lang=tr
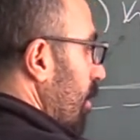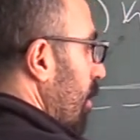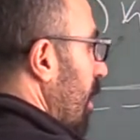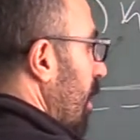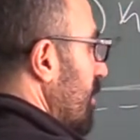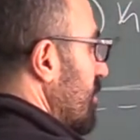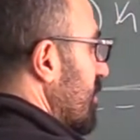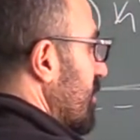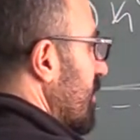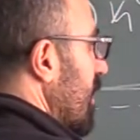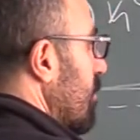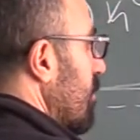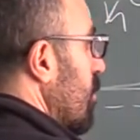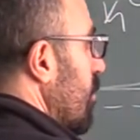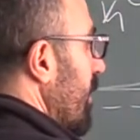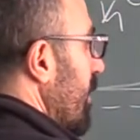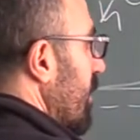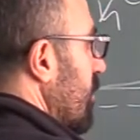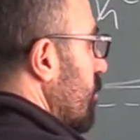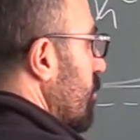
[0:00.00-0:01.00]
açısal
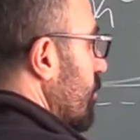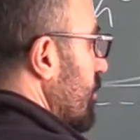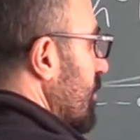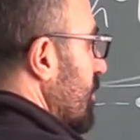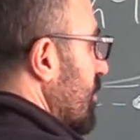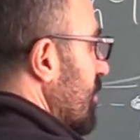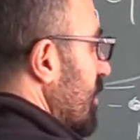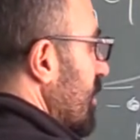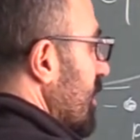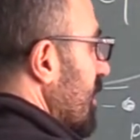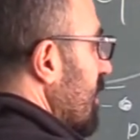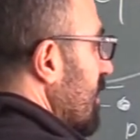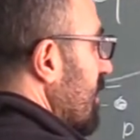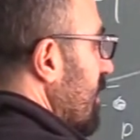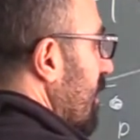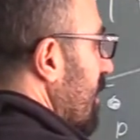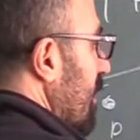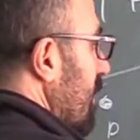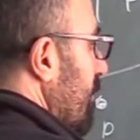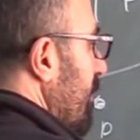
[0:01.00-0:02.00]
momentumumuz için iki
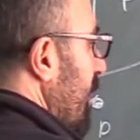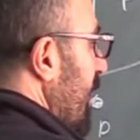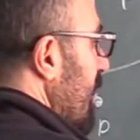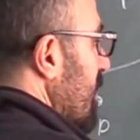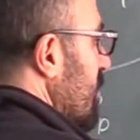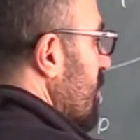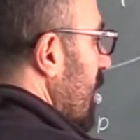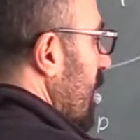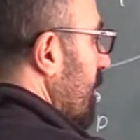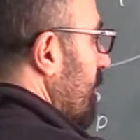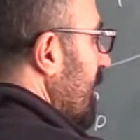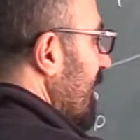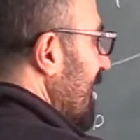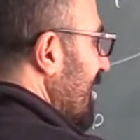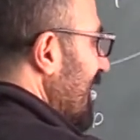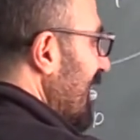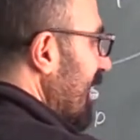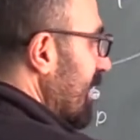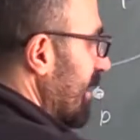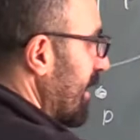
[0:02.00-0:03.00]
tane M çarpı
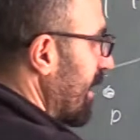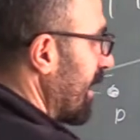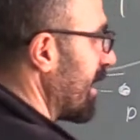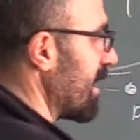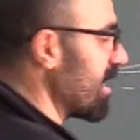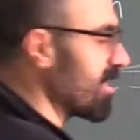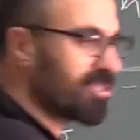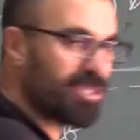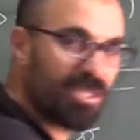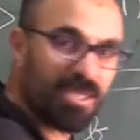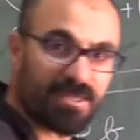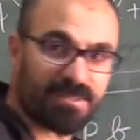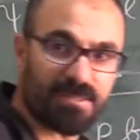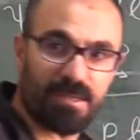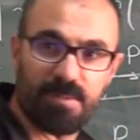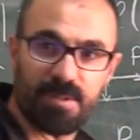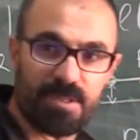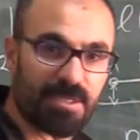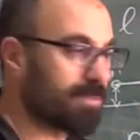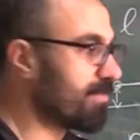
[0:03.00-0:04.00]
kinetik enerji
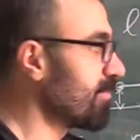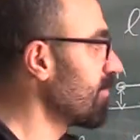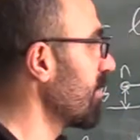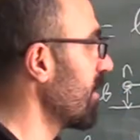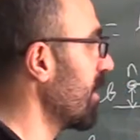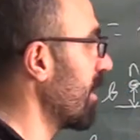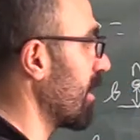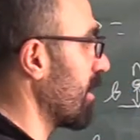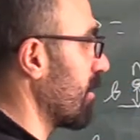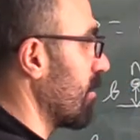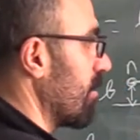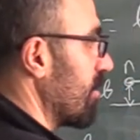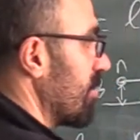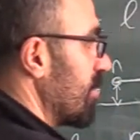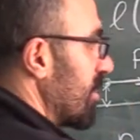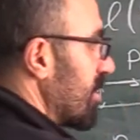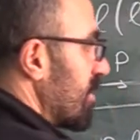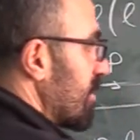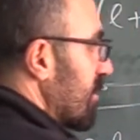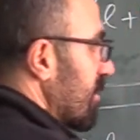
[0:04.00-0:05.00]
yazabilirim karekök
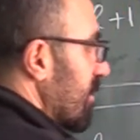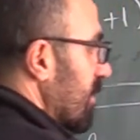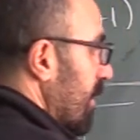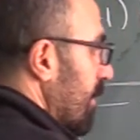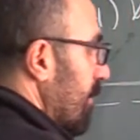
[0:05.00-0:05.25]
içerisinde.